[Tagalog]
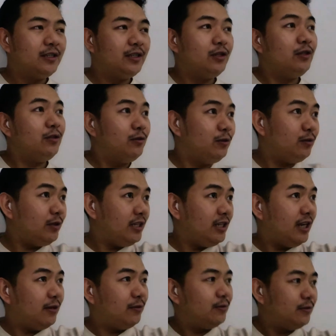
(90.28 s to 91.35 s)
Yan na yung
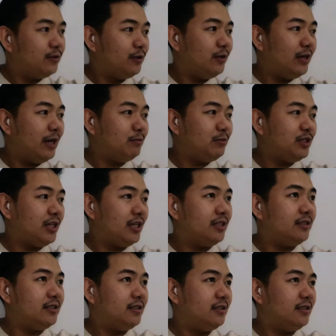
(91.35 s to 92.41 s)
ilaw, yung lampshade,
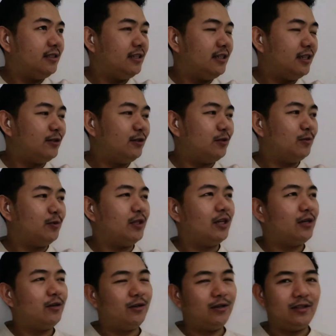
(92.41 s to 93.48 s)
iganyan mo
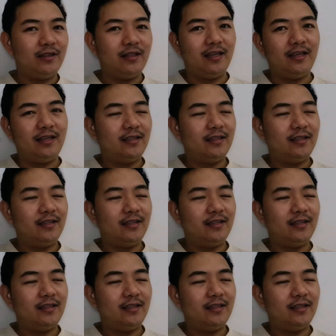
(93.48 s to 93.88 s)
ng konti.